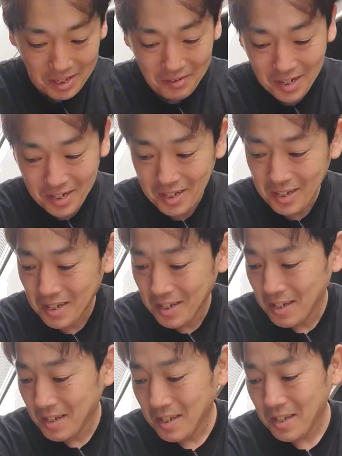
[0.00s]
たわ。
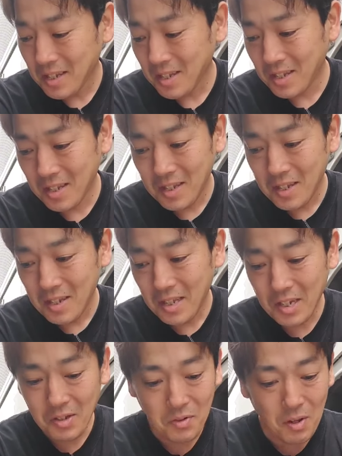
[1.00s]

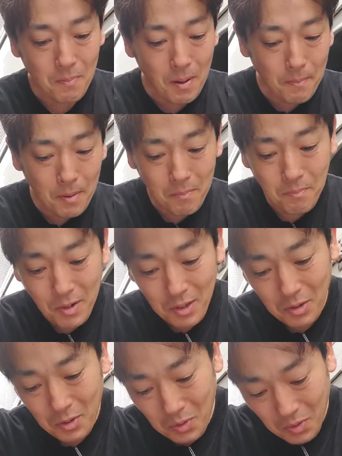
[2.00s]
適当にパッパッパッ
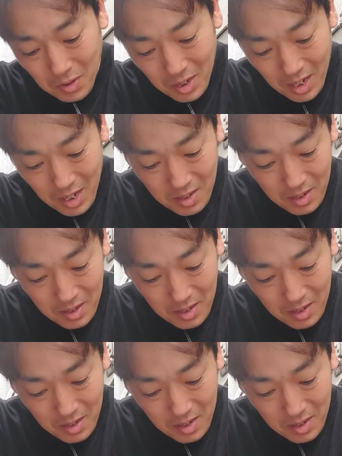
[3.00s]
と取って、